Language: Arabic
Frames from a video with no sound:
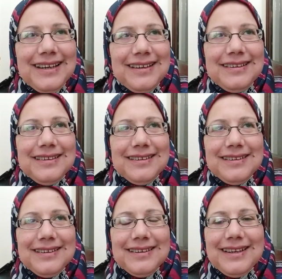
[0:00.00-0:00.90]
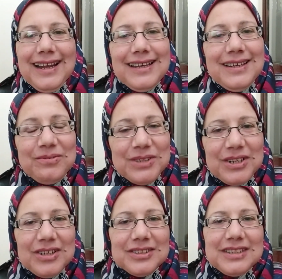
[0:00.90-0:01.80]
أه الحقيقه
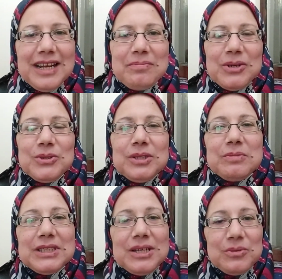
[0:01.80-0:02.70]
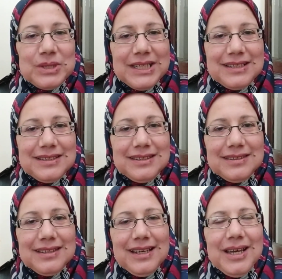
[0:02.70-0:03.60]
افتكرت لما كنت متجوزه
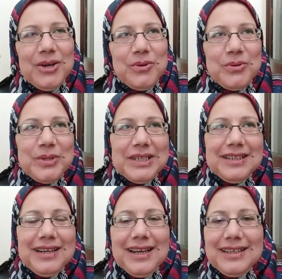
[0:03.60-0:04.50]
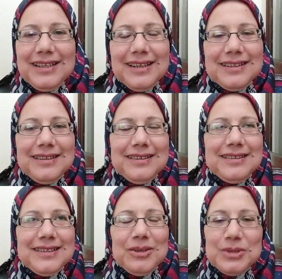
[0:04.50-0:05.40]
جديد والحقيقه انا
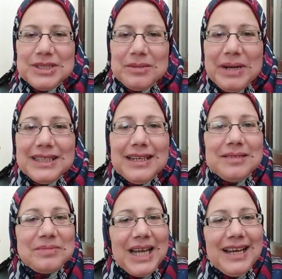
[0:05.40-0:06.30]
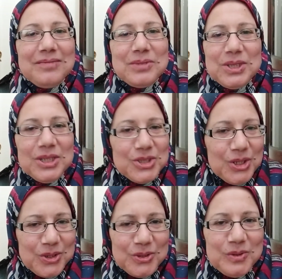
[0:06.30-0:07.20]
اتجوزت بعد الامتحان ب
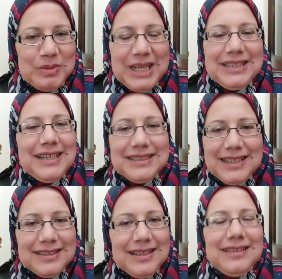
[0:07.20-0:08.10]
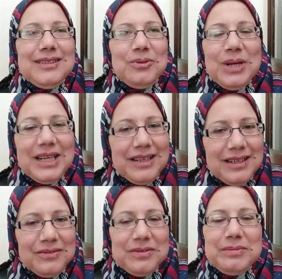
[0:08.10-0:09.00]
12 يوم يعني النتيجه طلعت
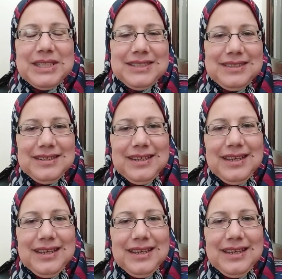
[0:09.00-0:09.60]
وانا في بيتي